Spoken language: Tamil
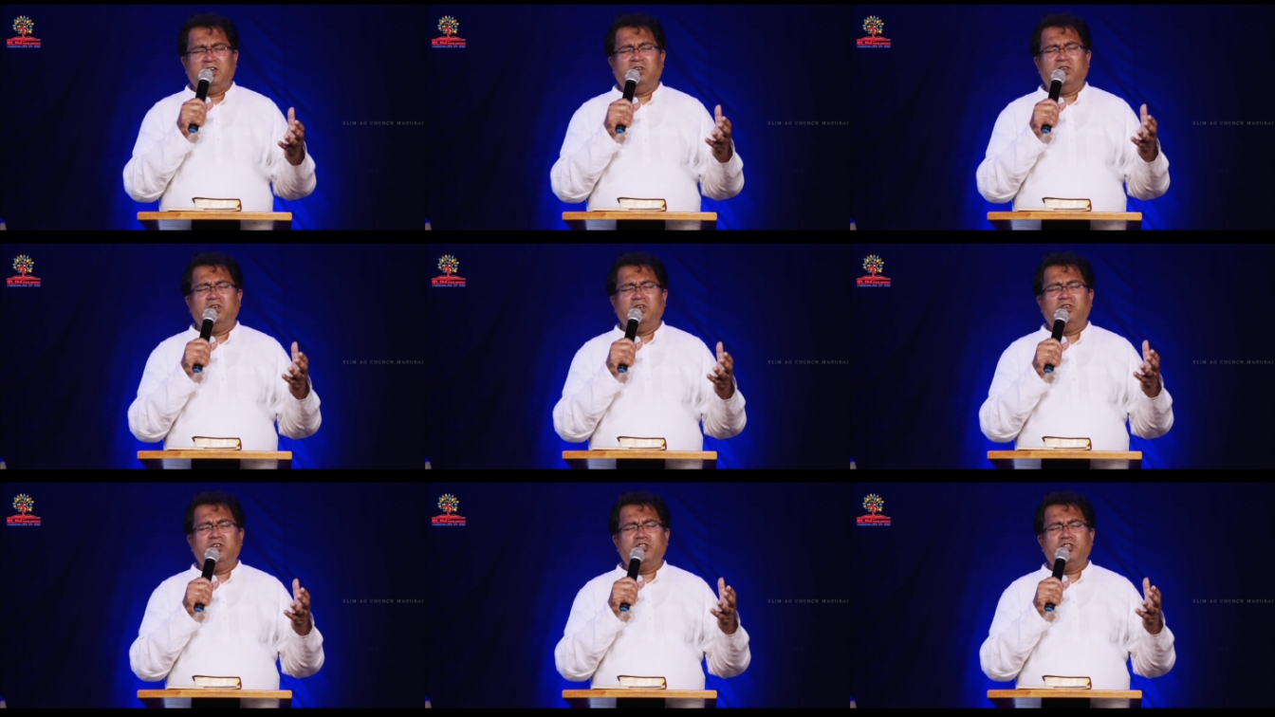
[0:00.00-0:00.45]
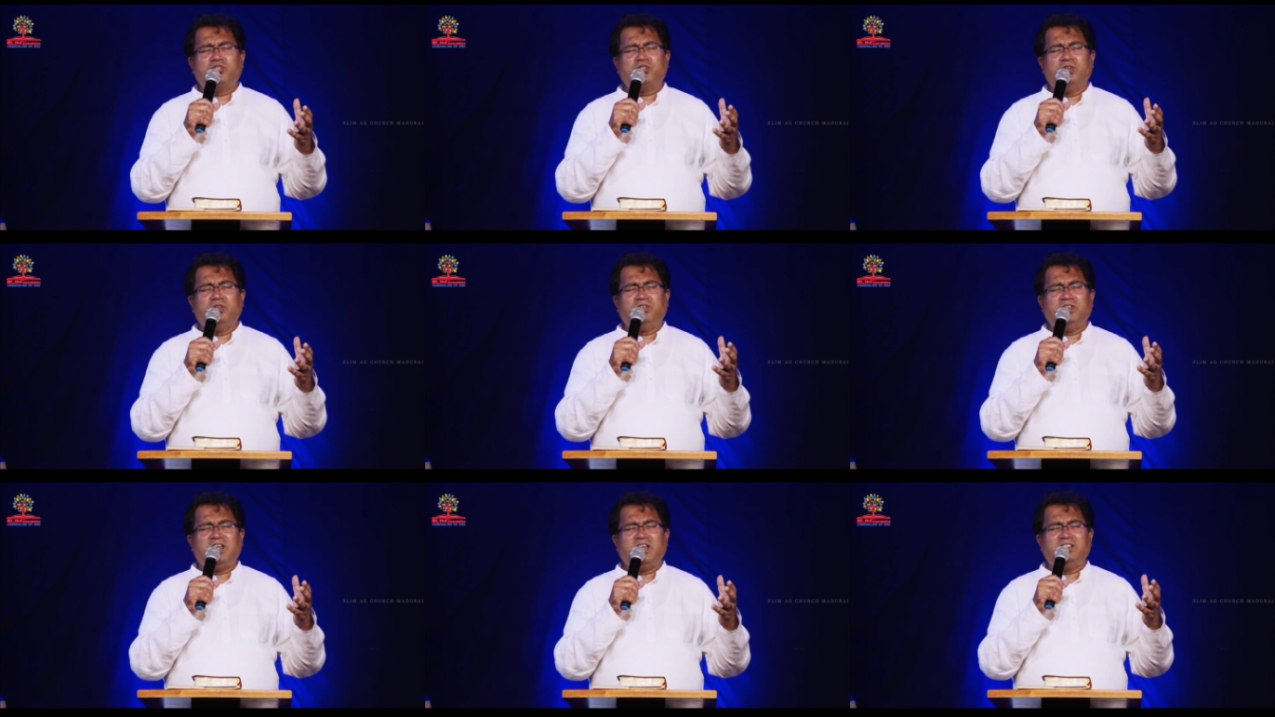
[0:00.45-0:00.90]
ஓ
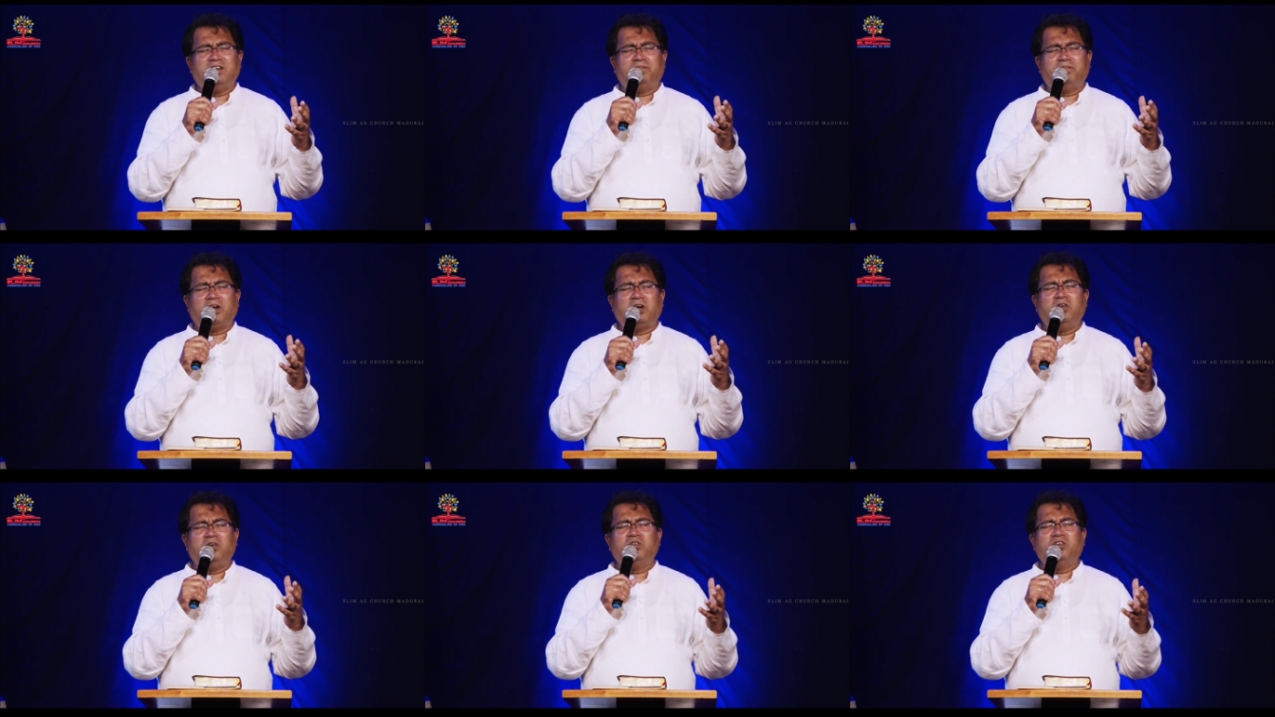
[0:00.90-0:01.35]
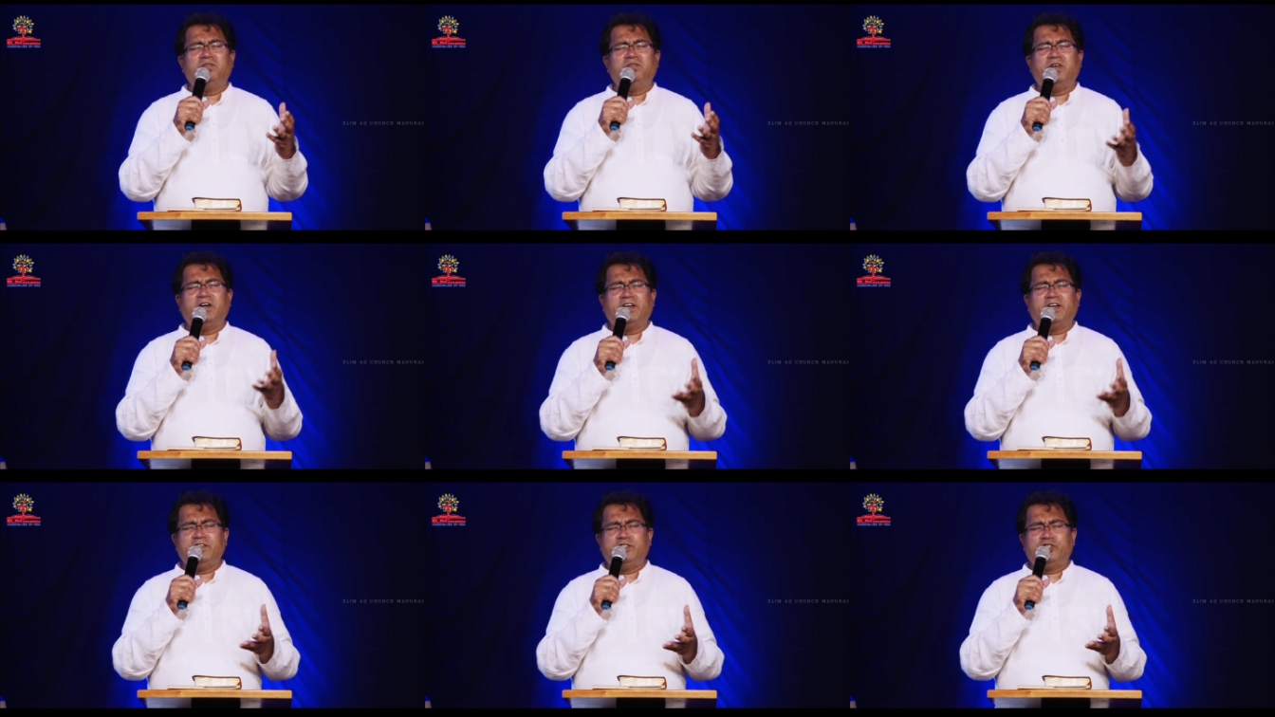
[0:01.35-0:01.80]
சோத்திர அந்த பரலோக
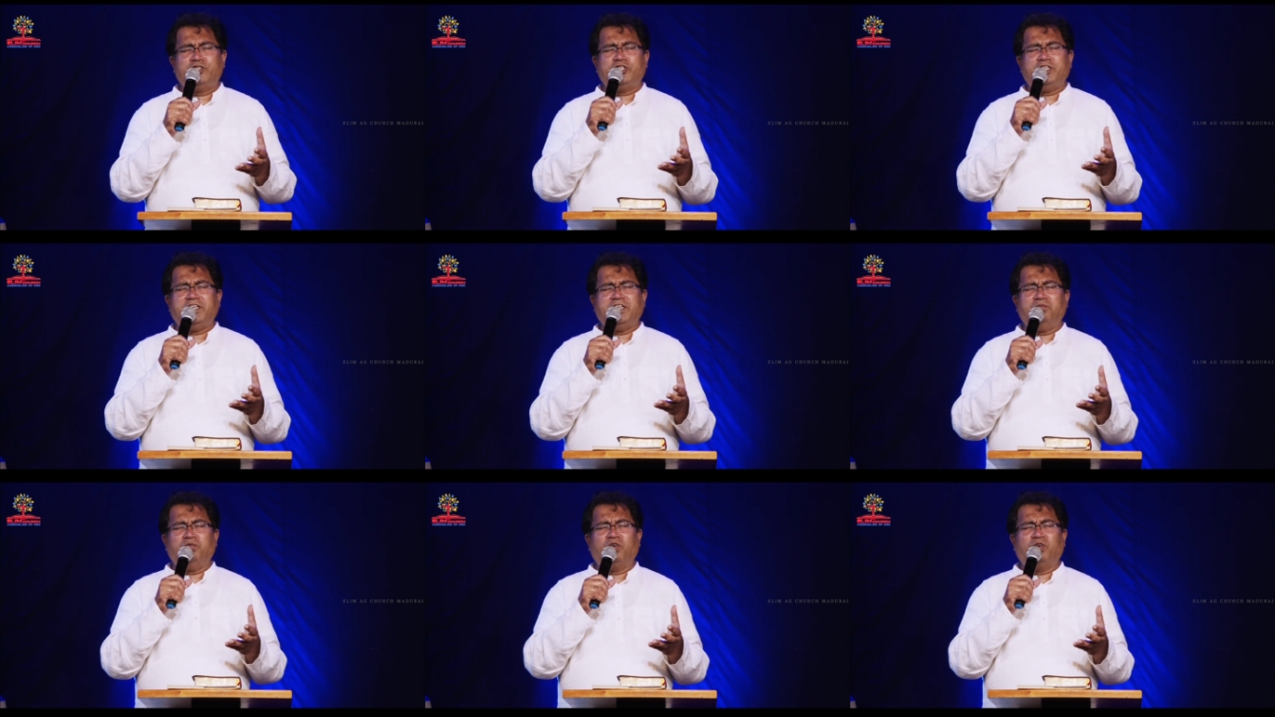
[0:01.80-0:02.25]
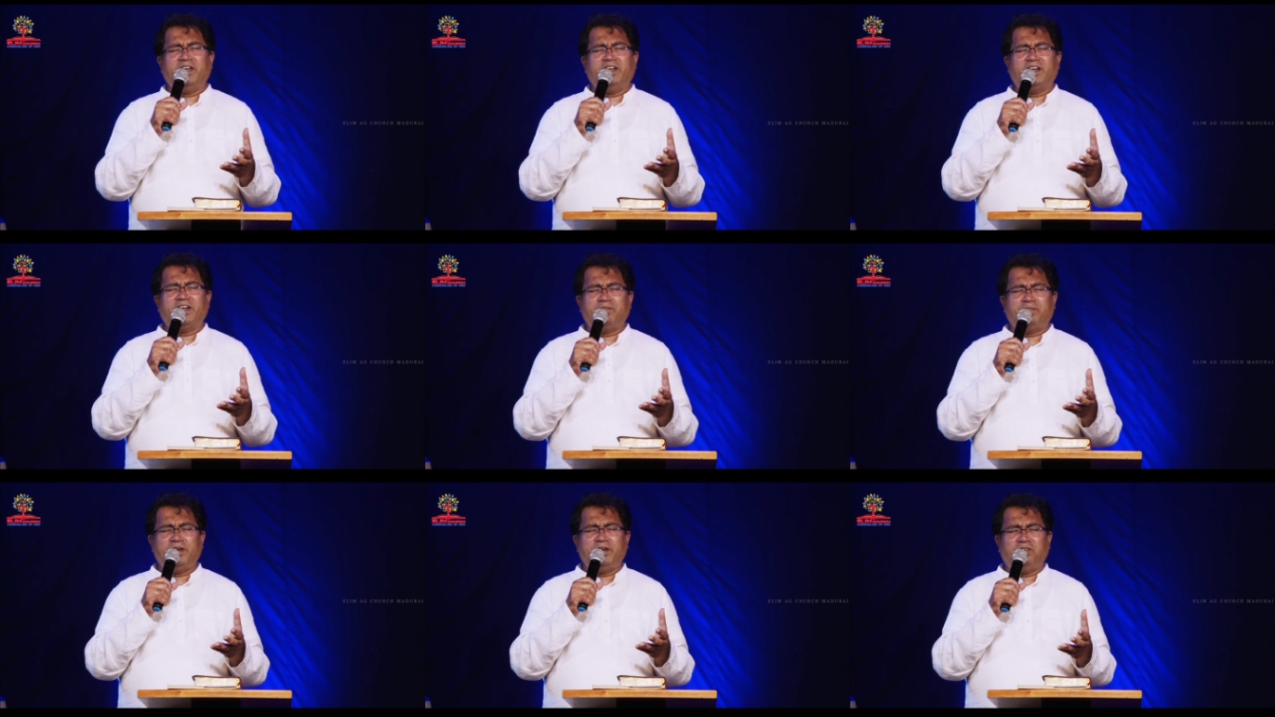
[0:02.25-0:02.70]
மகிழ்ச்சி உங்களை
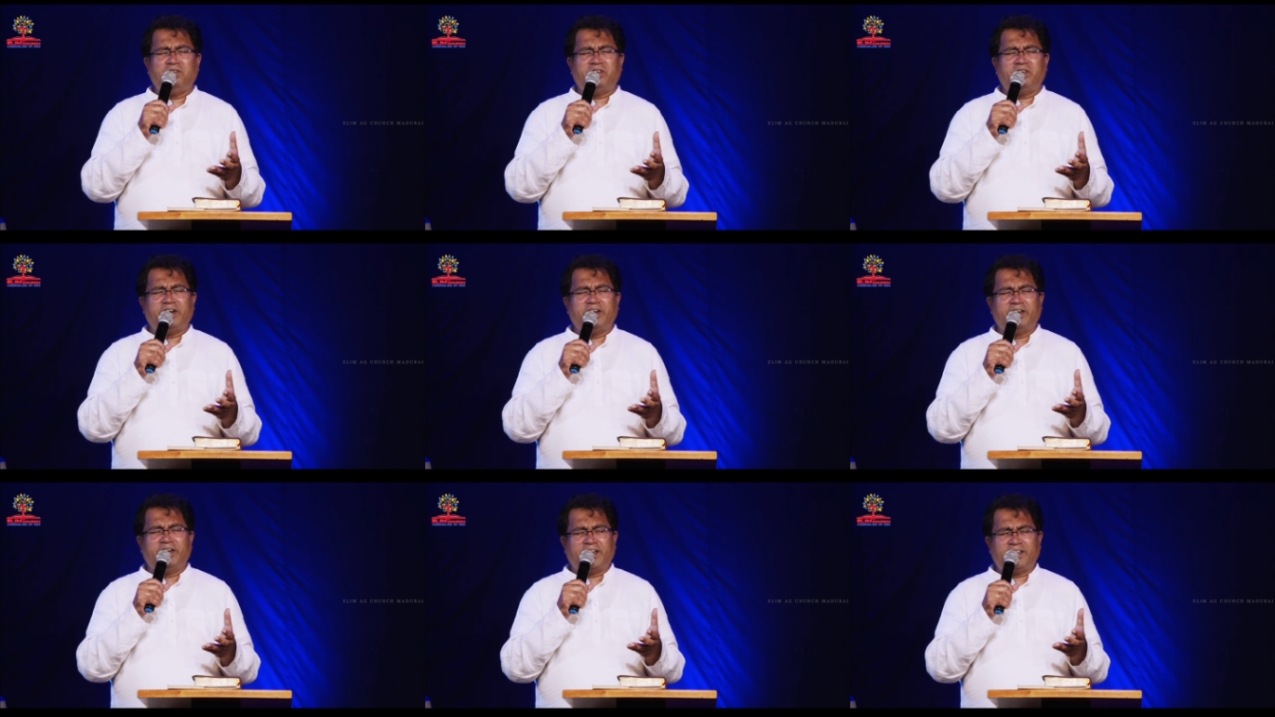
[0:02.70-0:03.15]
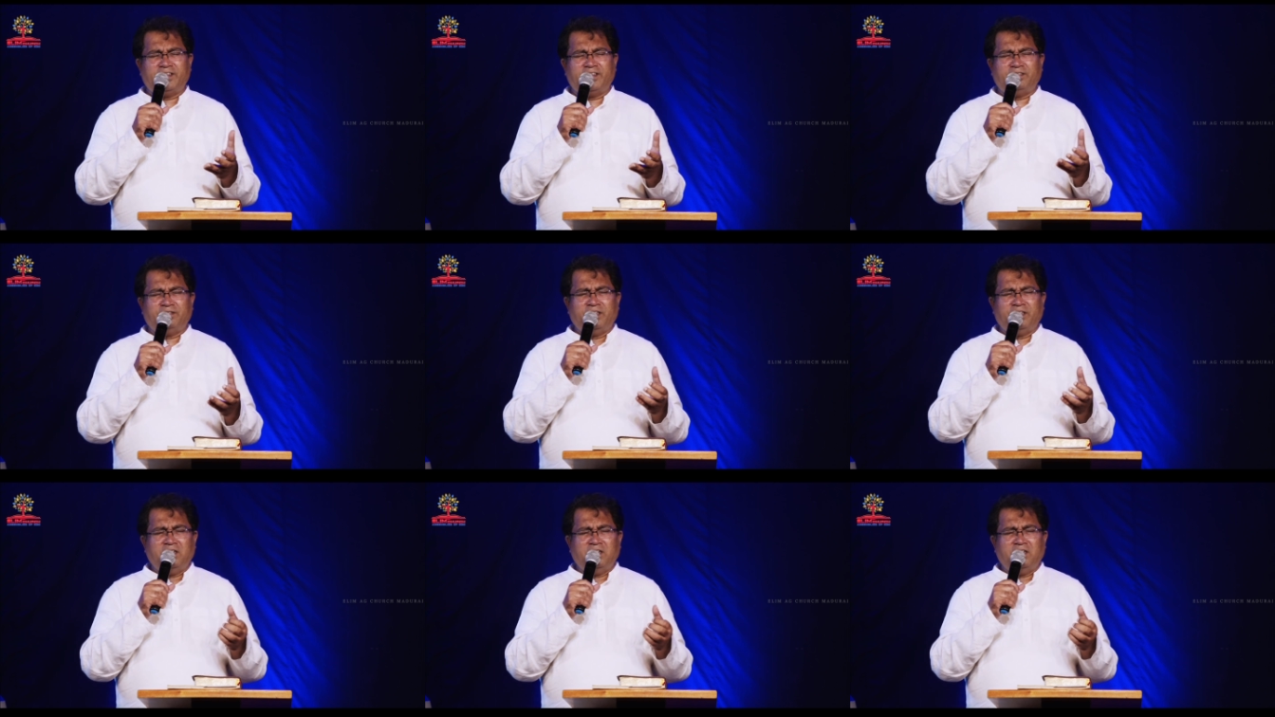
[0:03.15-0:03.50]
நிரப்பிக் கொண்டிருக்கிறது